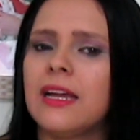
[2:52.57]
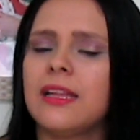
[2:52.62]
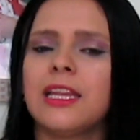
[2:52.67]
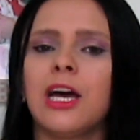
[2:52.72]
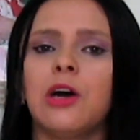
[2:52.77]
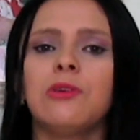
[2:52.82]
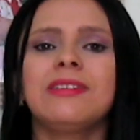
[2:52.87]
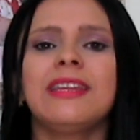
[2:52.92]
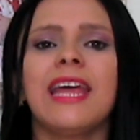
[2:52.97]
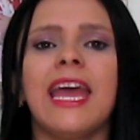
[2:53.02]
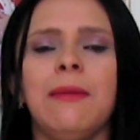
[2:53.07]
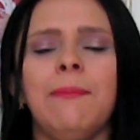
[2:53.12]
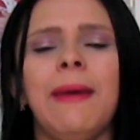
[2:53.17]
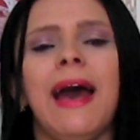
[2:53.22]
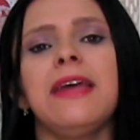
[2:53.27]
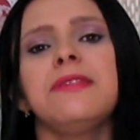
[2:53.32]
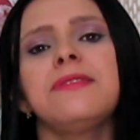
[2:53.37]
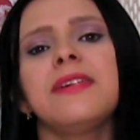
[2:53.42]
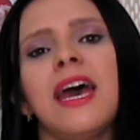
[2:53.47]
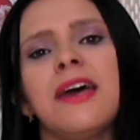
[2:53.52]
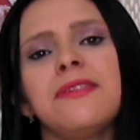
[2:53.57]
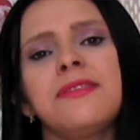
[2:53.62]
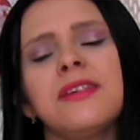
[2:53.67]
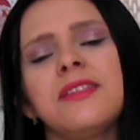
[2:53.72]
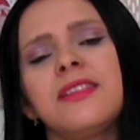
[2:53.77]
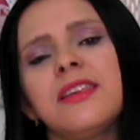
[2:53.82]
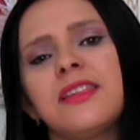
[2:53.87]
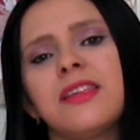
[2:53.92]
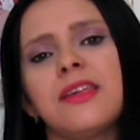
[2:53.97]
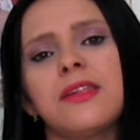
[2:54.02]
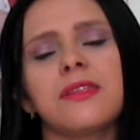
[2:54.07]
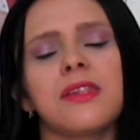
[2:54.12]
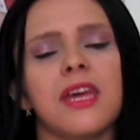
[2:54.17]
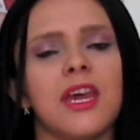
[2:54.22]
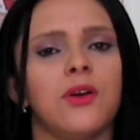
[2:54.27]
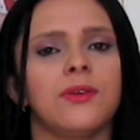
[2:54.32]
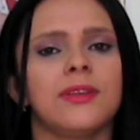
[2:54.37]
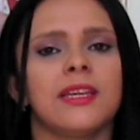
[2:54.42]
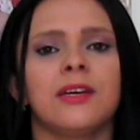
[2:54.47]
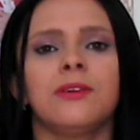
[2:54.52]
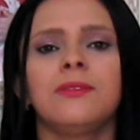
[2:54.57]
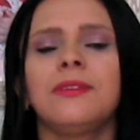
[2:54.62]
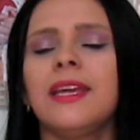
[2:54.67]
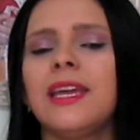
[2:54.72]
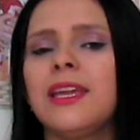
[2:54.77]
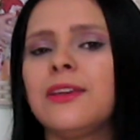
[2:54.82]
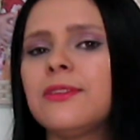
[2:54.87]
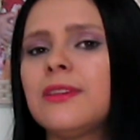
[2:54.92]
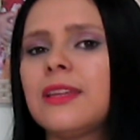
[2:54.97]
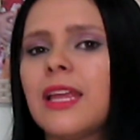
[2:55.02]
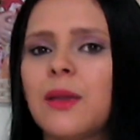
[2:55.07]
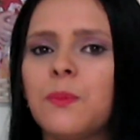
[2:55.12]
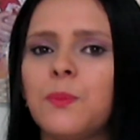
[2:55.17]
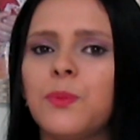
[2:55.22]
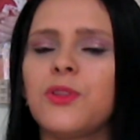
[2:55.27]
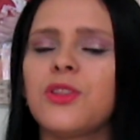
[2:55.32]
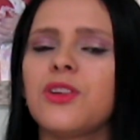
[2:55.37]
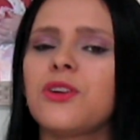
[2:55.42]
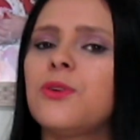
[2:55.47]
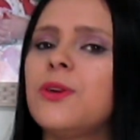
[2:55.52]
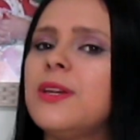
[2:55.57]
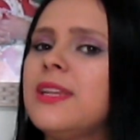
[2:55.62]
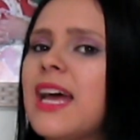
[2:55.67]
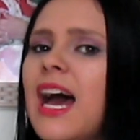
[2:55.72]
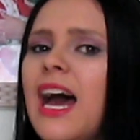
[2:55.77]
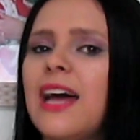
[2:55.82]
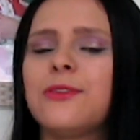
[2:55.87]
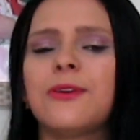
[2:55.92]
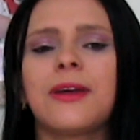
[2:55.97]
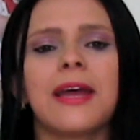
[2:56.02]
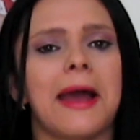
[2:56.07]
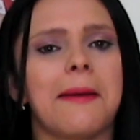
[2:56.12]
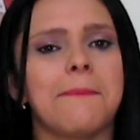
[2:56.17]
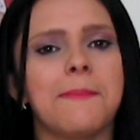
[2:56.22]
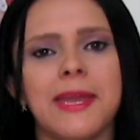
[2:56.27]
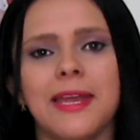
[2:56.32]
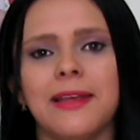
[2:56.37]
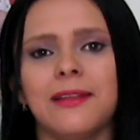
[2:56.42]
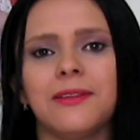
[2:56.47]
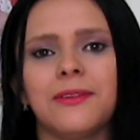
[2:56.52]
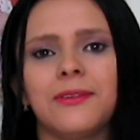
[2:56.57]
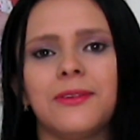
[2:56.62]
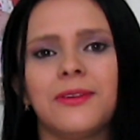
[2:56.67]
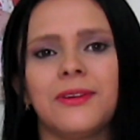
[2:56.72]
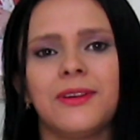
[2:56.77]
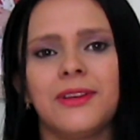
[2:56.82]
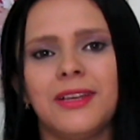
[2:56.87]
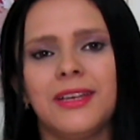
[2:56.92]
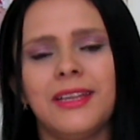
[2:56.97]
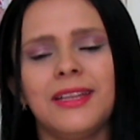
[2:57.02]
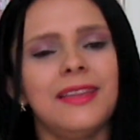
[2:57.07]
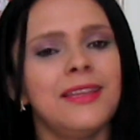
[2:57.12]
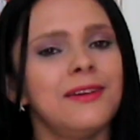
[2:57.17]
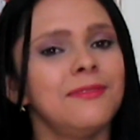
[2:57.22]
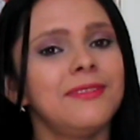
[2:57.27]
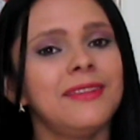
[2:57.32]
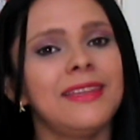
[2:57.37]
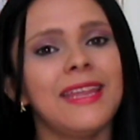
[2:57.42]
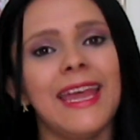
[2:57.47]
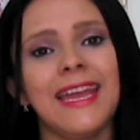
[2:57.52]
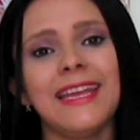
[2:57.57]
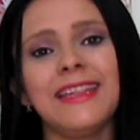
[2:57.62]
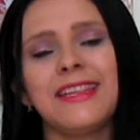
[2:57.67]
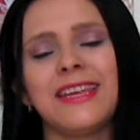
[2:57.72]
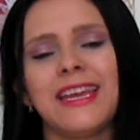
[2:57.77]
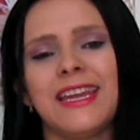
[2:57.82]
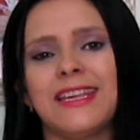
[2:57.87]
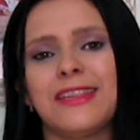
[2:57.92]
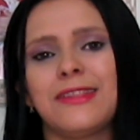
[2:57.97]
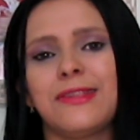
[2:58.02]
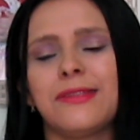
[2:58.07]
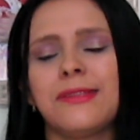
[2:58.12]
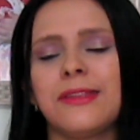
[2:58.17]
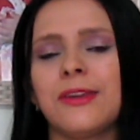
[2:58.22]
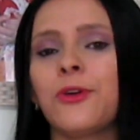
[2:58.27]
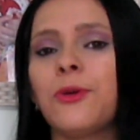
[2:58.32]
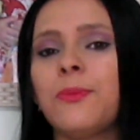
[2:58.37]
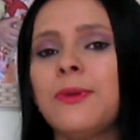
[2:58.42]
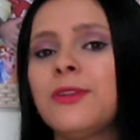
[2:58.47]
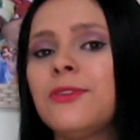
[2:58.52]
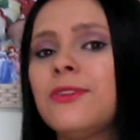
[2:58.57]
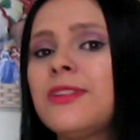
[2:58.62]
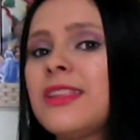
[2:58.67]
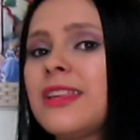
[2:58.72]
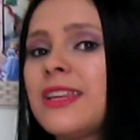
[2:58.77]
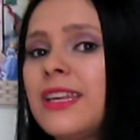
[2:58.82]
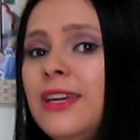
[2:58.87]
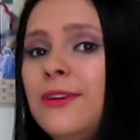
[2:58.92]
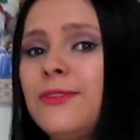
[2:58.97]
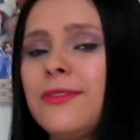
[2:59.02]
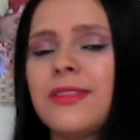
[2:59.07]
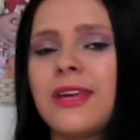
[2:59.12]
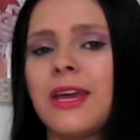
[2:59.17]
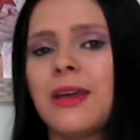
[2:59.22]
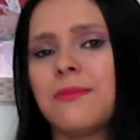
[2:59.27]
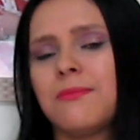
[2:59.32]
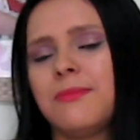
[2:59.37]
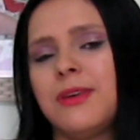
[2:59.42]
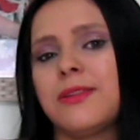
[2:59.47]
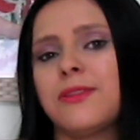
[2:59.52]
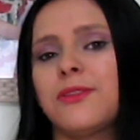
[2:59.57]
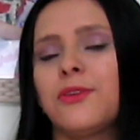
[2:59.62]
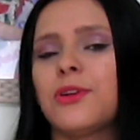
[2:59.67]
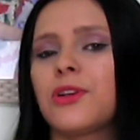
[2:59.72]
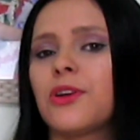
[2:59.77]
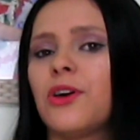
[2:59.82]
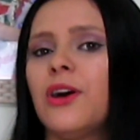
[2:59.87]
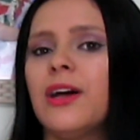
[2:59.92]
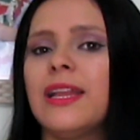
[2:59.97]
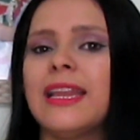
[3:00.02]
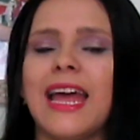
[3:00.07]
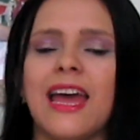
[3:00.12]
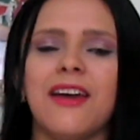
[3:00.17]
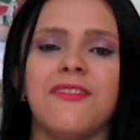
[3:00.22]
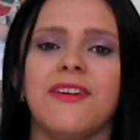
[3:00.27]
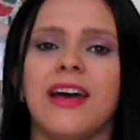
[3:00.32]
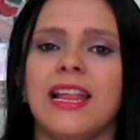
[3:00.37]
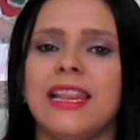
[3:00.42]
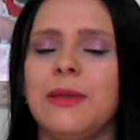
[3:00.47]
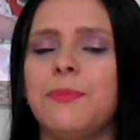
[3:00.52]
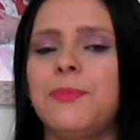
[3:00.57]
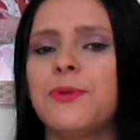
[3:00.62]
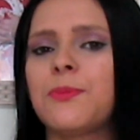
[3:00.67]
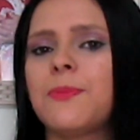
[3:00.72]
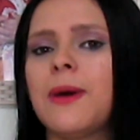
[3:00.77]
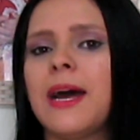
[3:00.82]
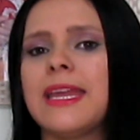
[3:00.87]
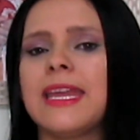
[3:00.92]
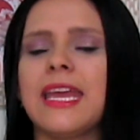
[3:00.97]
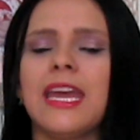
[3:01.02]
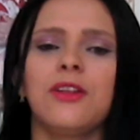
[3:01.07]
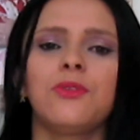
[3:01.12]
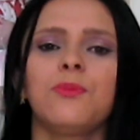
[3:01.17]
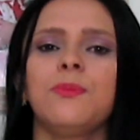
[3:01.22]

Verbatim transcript: não tem mais essa de dizer eu não tenho tempo de cuidar do cabelo. Não tem, gente. Cinco minutinhos. Misturou, leva ali pro banheiro,